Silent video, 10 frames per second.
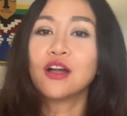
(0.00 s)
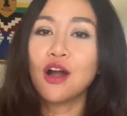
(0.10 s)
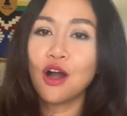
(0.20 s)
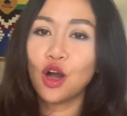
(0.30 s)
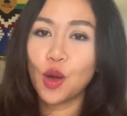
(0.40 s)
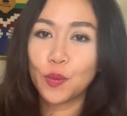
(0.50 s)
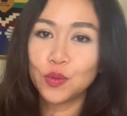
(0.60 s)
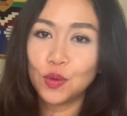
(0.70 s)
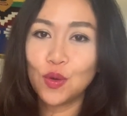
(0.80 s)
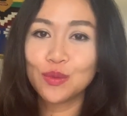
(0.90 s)
ก็ขอบคุ
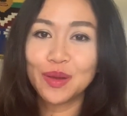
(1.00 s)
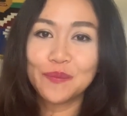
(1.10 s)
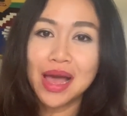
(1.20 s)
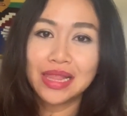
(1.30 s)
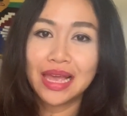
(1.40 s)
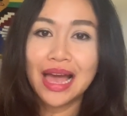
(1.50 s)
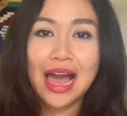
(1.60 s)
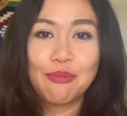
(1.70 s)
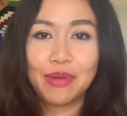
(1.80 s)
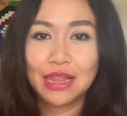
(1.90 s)
ณทุกคนมากๆเลยค่ะ
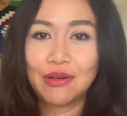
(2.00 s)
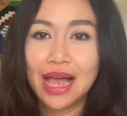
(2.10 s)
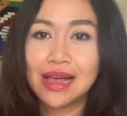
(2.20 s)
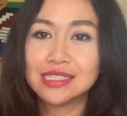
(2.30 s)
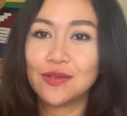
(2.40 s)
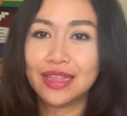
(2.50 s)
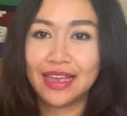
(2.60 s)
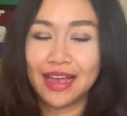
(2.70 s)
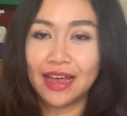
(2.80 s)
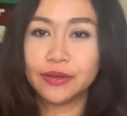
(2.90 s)
ไปแล้วค่ะสวัสดี
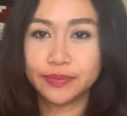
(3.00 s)
ค่ะ